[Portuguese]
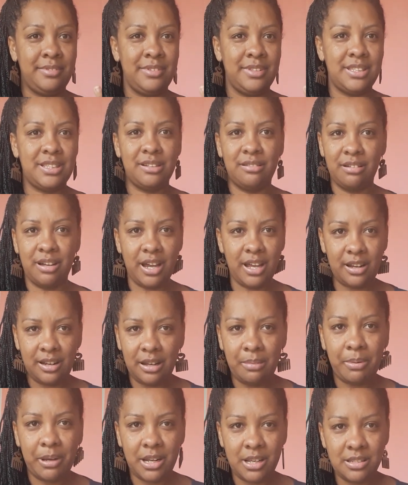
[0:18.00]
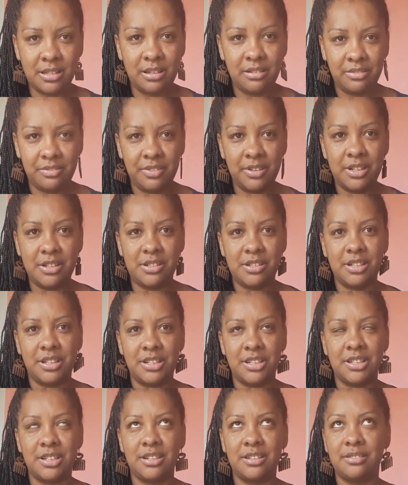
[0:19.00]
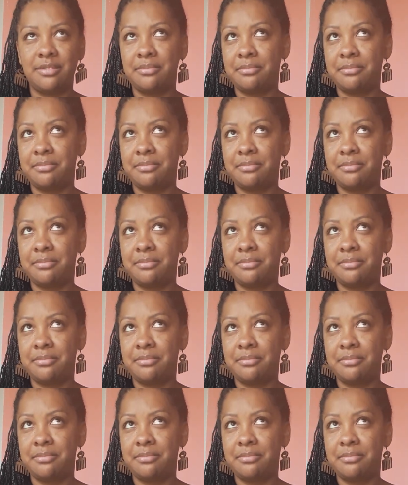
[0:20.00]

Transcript: Estão querendo aparecer no vídeo, gente.